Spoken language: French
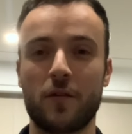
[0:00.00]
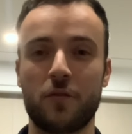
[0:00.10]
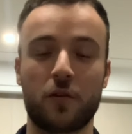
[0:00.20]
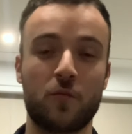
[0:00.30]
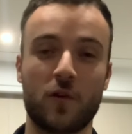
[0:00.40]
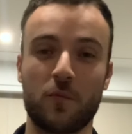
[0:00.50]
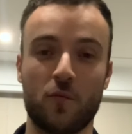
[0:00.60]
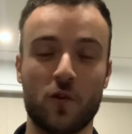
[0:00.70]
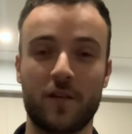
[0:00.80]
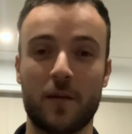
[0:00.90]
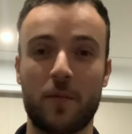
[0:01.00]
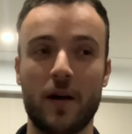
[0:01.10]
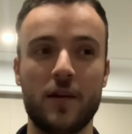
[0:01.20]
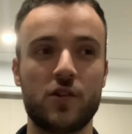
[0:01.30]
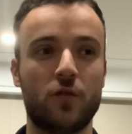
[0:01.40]
d'autres moins, moins
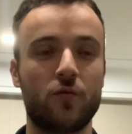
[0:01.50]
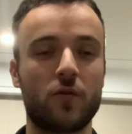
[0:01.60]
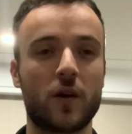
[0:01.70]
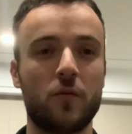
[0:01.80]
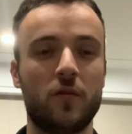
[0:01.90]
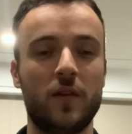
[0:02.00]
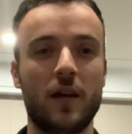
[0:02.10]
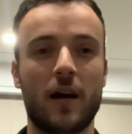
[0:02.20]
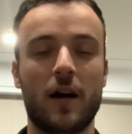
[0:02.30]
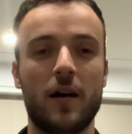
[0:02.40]
sympas, et j'ai toujours réussi à,